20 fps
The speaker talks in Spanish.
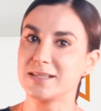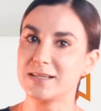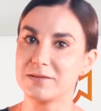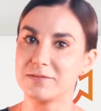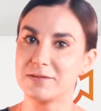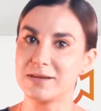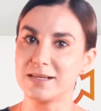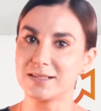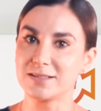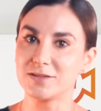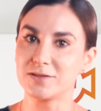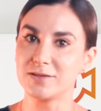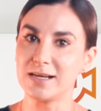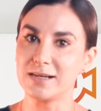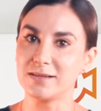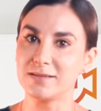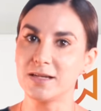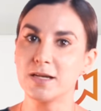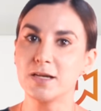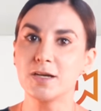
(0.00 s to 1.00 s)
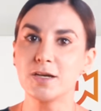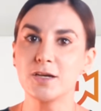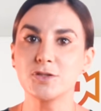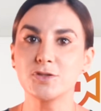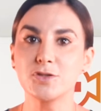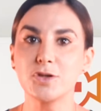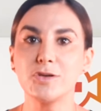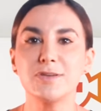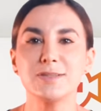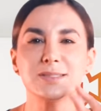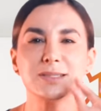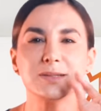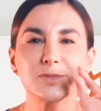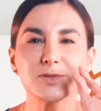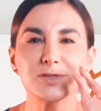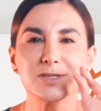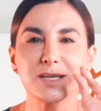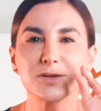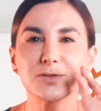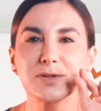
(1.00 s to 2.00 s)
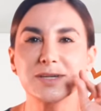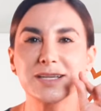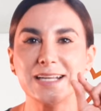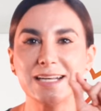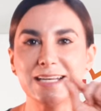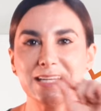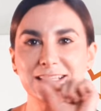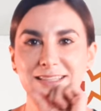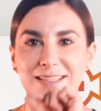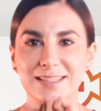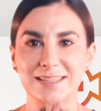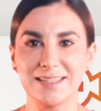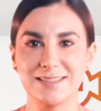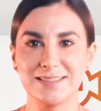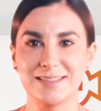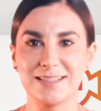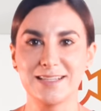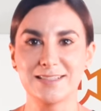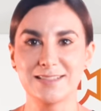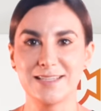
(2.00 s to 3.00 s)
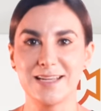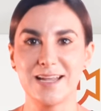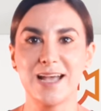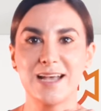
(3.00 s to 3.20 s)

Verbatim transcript: a nivel nacional. Solo estamos a un clic de distancia,